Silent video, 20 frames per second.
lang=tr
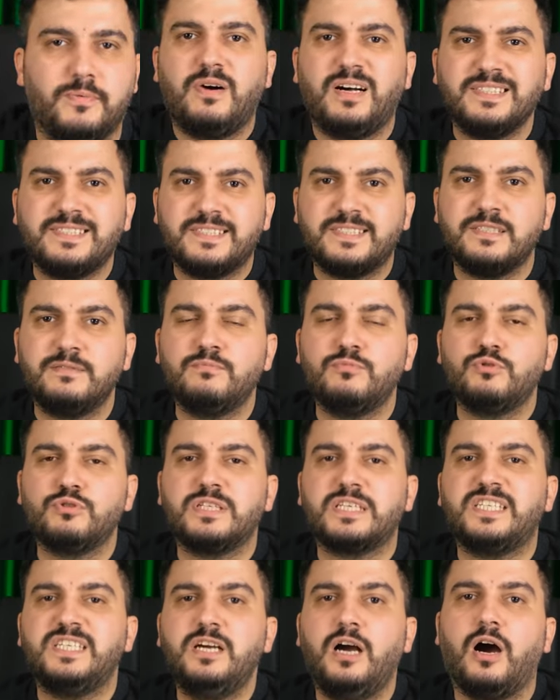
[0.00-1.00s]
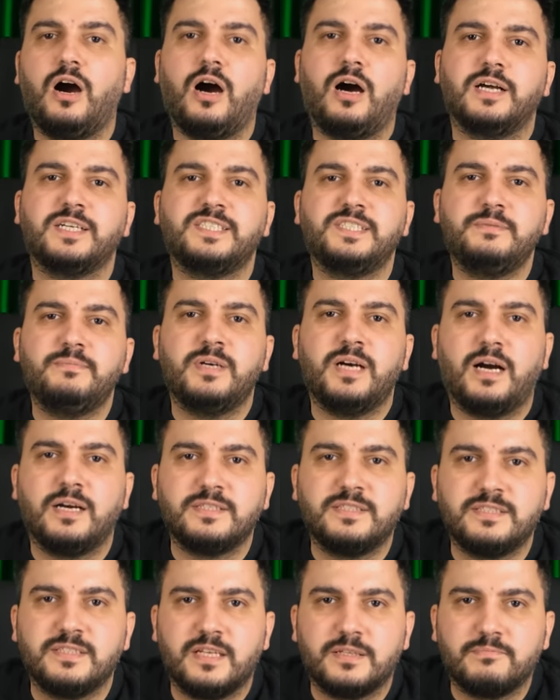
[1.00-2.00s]
Monster'ın buradaki RGB
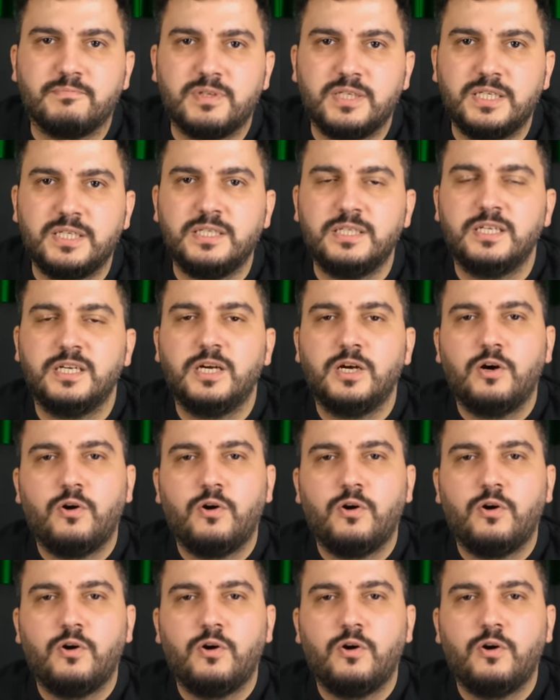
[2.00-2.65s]
aydınlatmayı